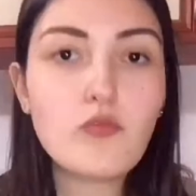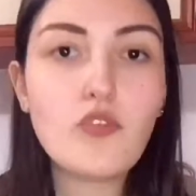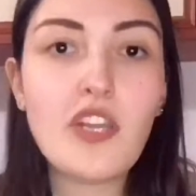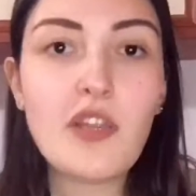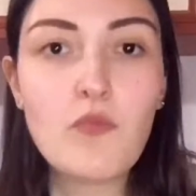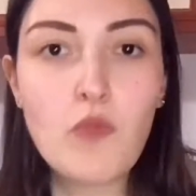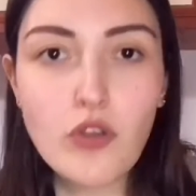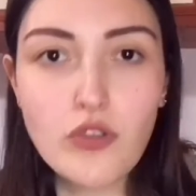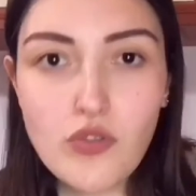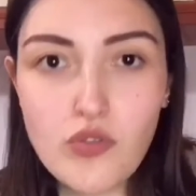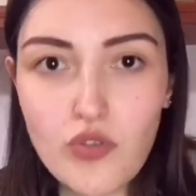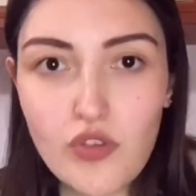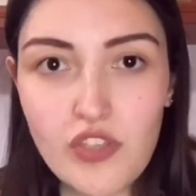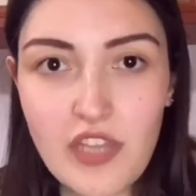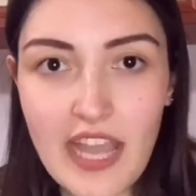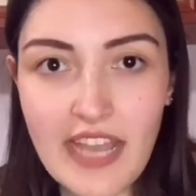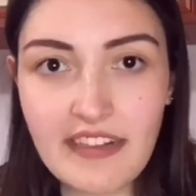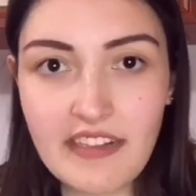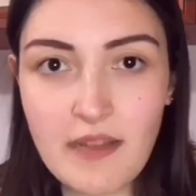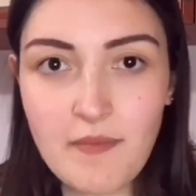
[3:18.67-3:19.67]
Bu limon
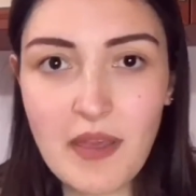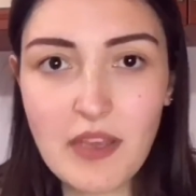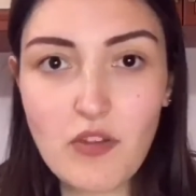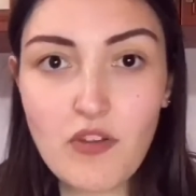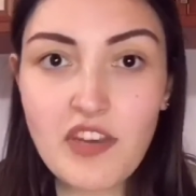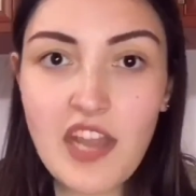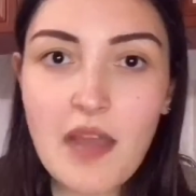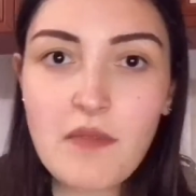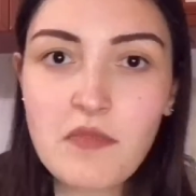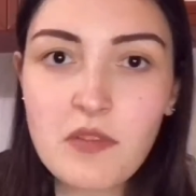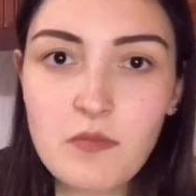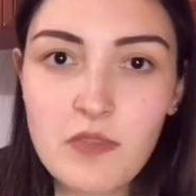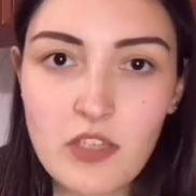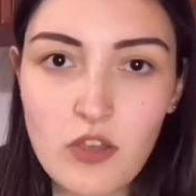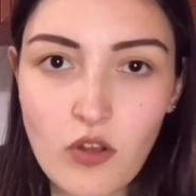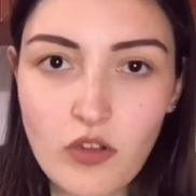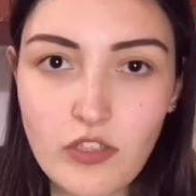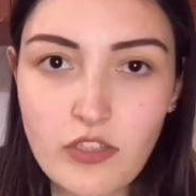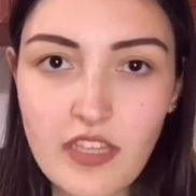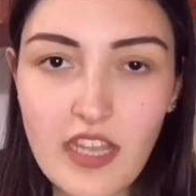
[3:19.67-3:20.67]
suyunu eklemek önemli
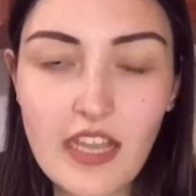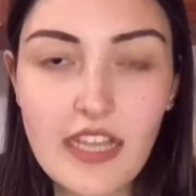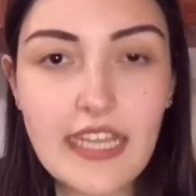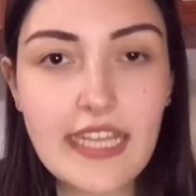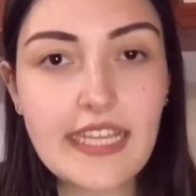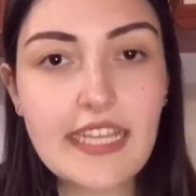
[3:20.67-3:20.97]
bir nokta.